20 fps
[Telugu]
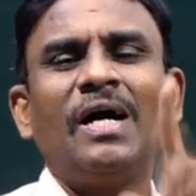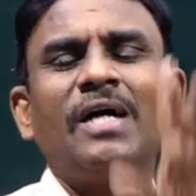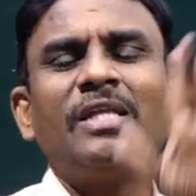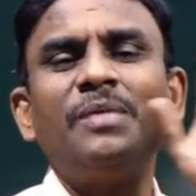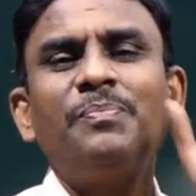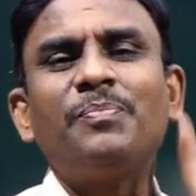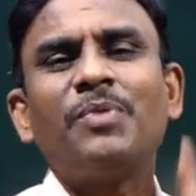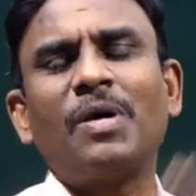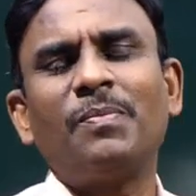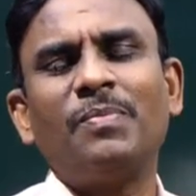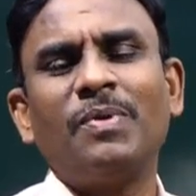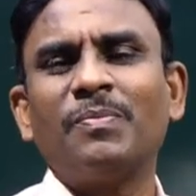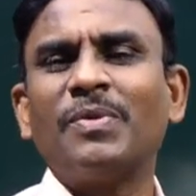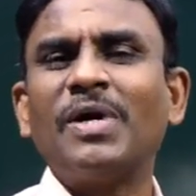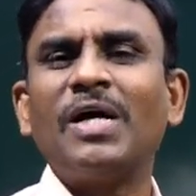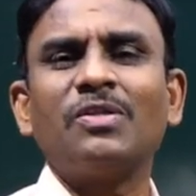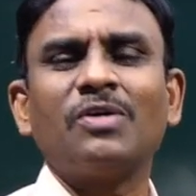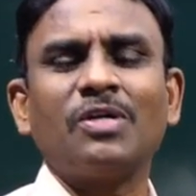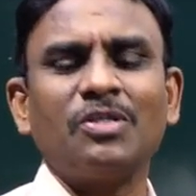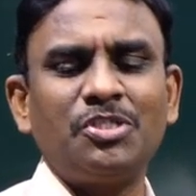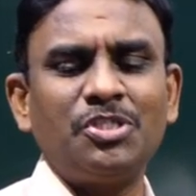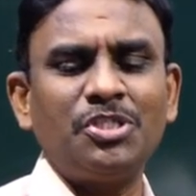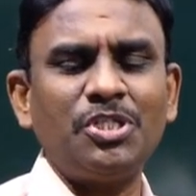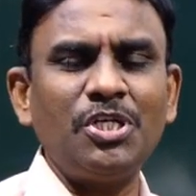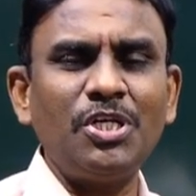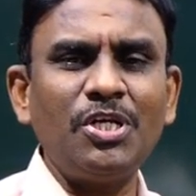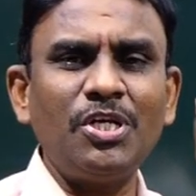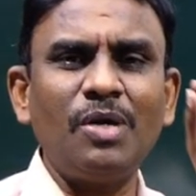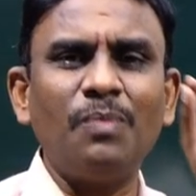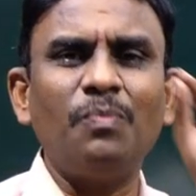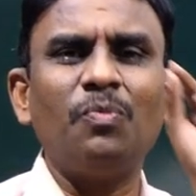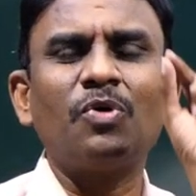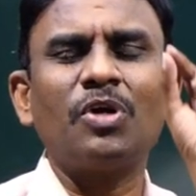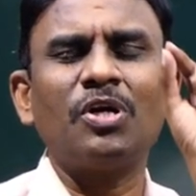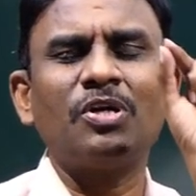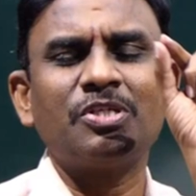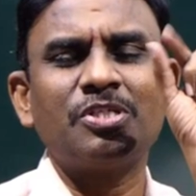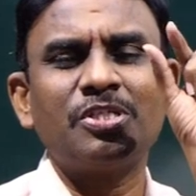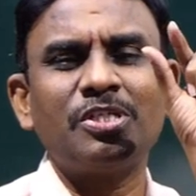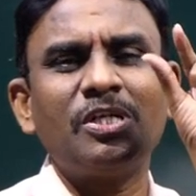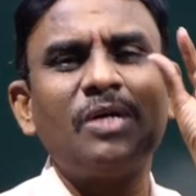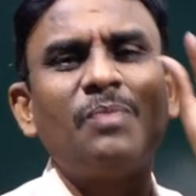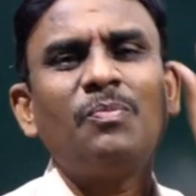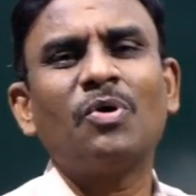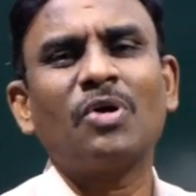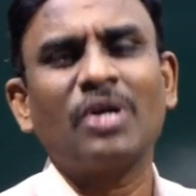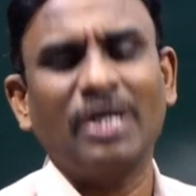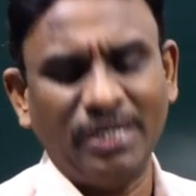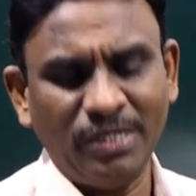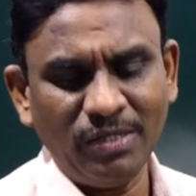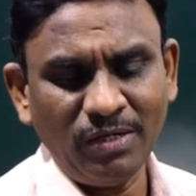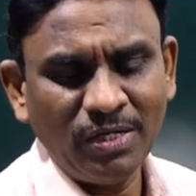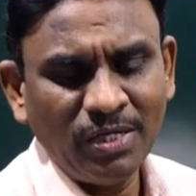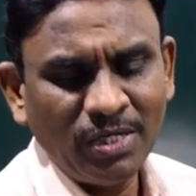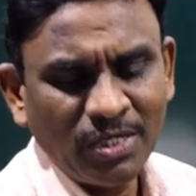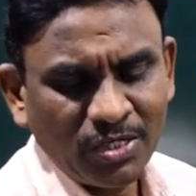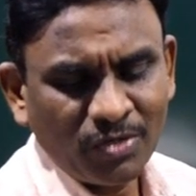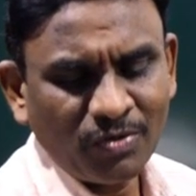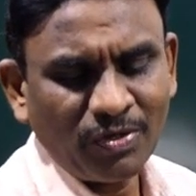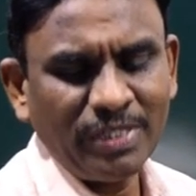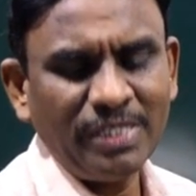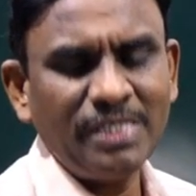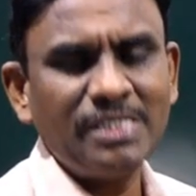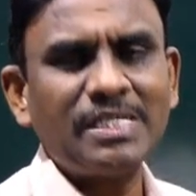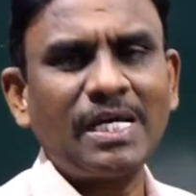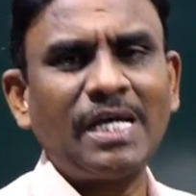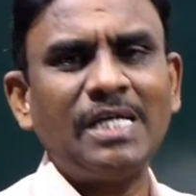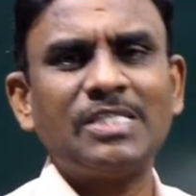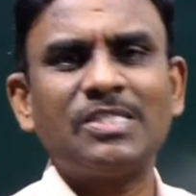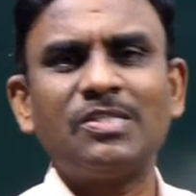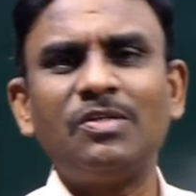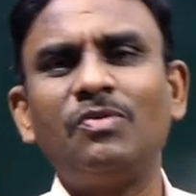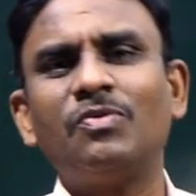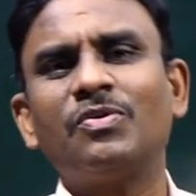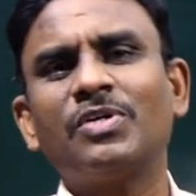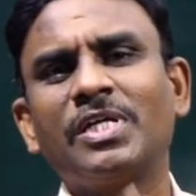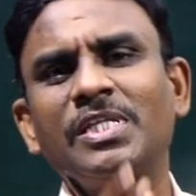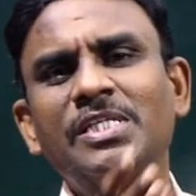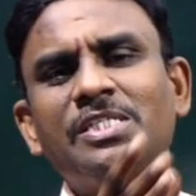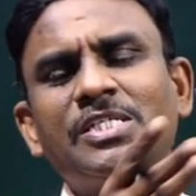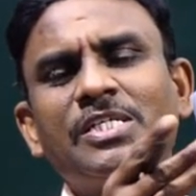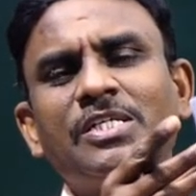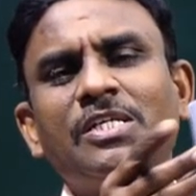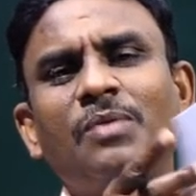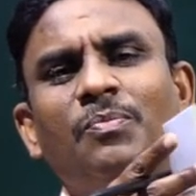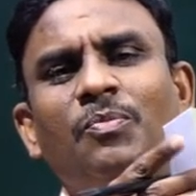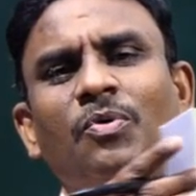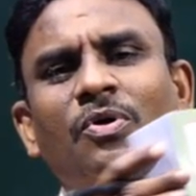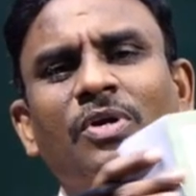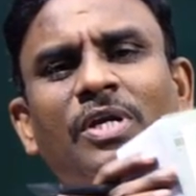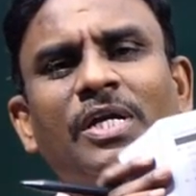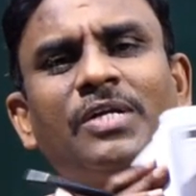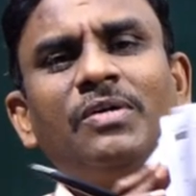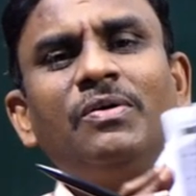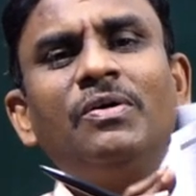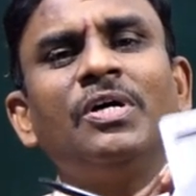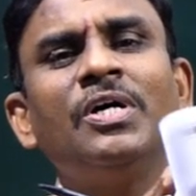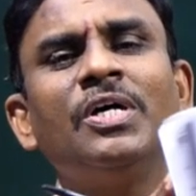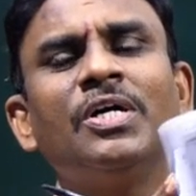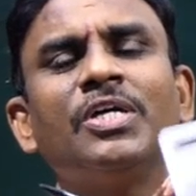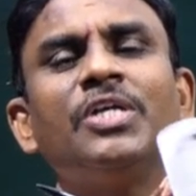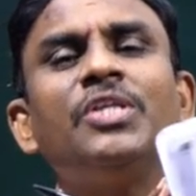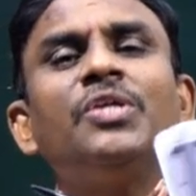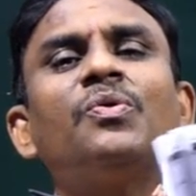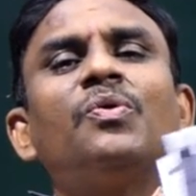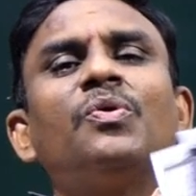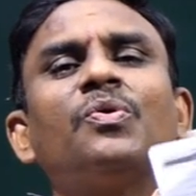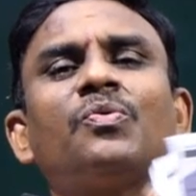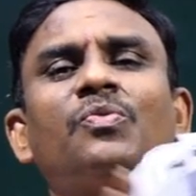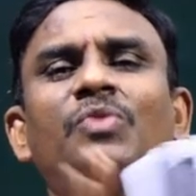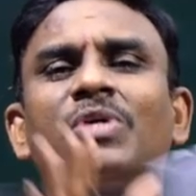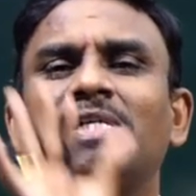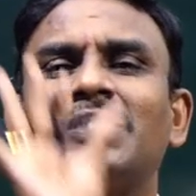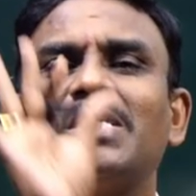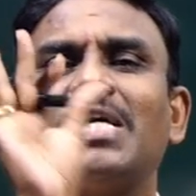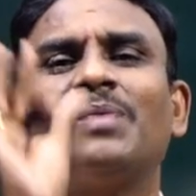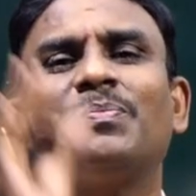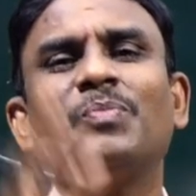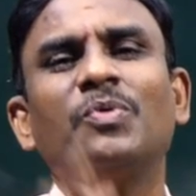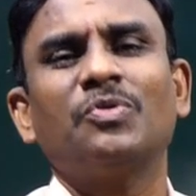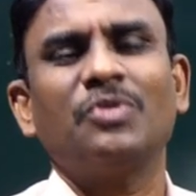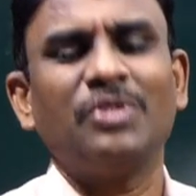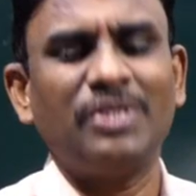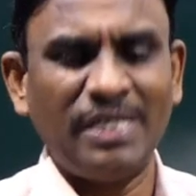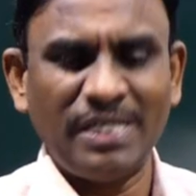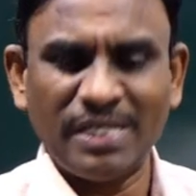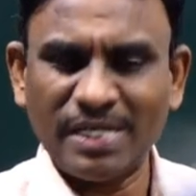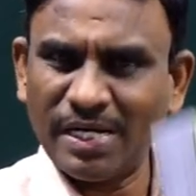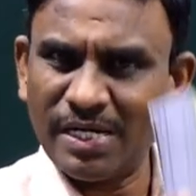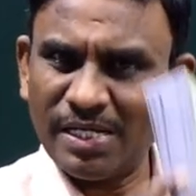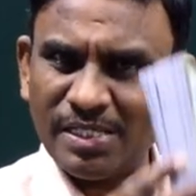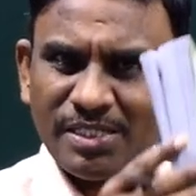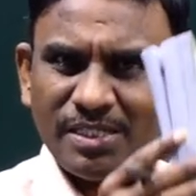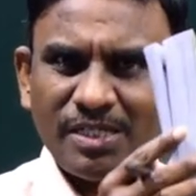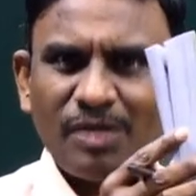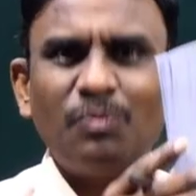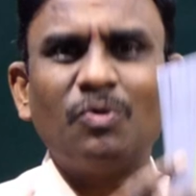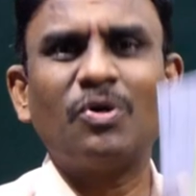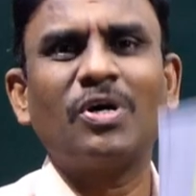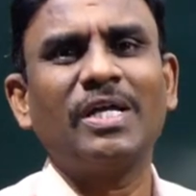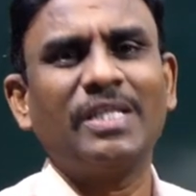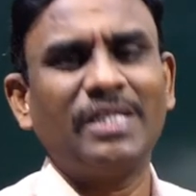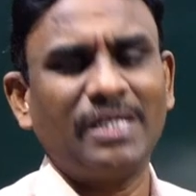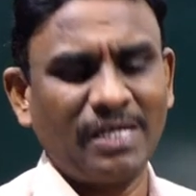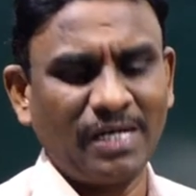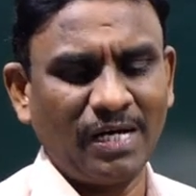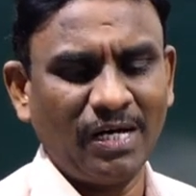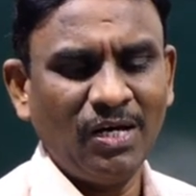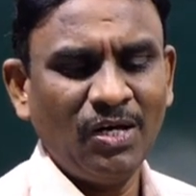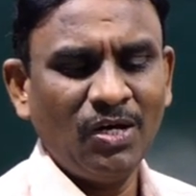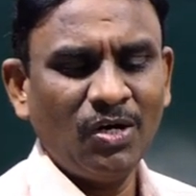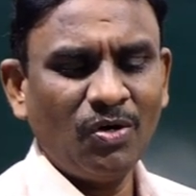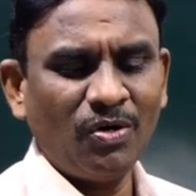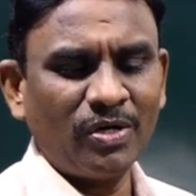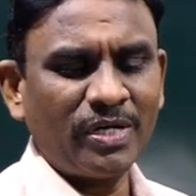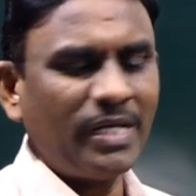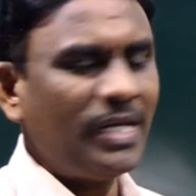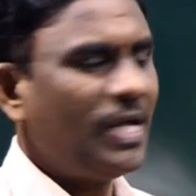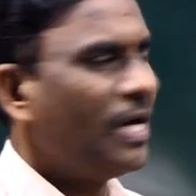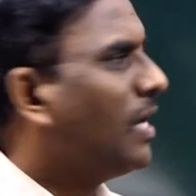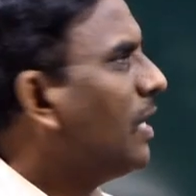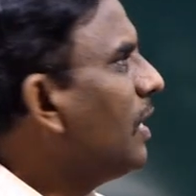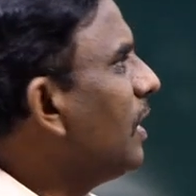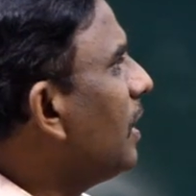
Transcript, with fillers: అది ప్రాబ్లం కాదు కదా చిన్న బుక్లెట్ చిన్న బుక్లెట్ ఇగో ఈ సైజులో ఉంటుంది చిన్న బుక్లెట్ ఇది కొనుక్కుంటే సరిపోతుంది దీనికంటే చిన్న బుక్ అది ఇంకా ఓకేనా